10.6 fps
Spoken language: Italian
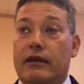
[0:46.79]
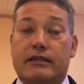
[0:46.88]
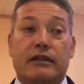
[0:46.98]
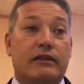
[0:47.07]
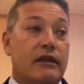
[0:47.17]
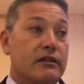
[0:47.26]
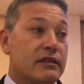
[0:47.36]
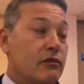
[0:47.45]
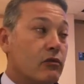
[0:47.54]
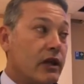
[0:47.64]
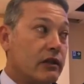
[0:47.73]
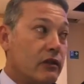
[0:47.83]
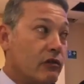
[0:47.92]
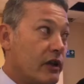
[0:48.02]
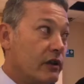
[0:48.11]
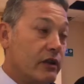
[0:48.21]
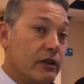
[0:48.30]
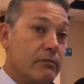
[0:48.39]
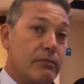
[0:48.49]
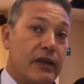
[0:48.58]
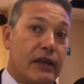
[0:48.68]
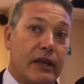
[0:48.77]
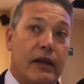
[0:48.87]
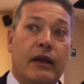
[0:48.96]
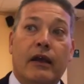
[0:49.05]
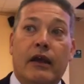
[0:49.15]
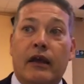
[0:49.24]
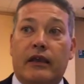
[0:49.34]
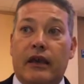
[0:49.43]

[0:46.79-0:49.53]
è stata restaurata da un cantiere Imperia